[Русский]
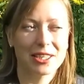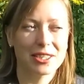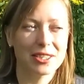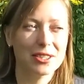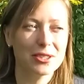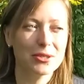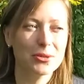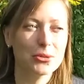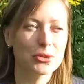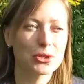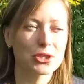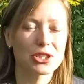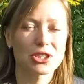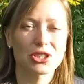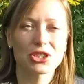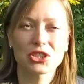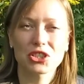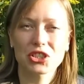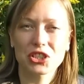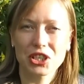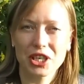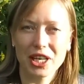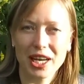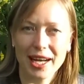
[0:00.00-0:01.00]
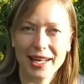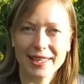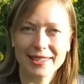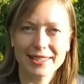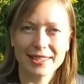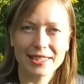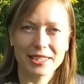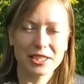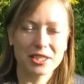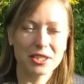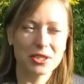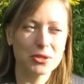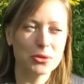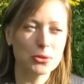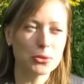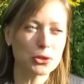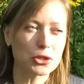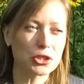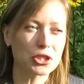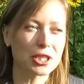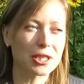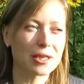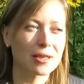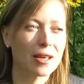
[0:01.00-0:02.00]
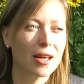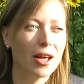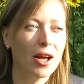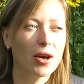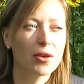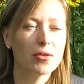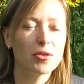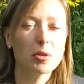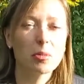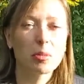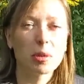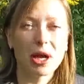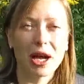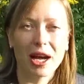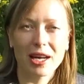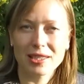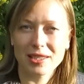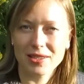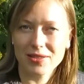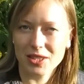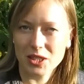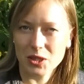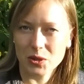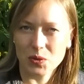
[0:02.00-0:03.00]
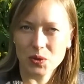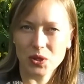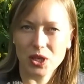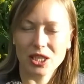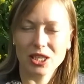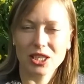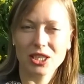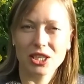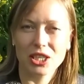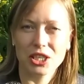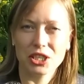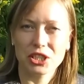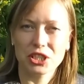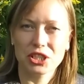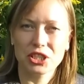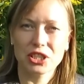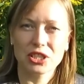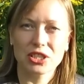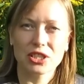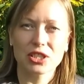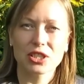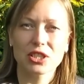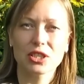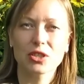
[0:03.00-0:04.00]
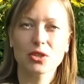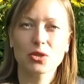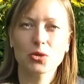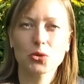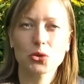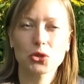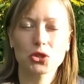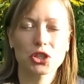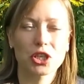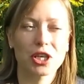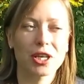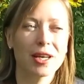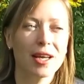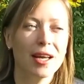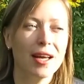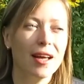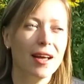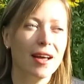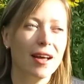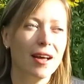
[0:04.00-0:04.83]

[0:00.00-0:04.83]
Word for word: Их не нужно сжигать, их не нужно выбрасывать куда-то, тащить, их не нужно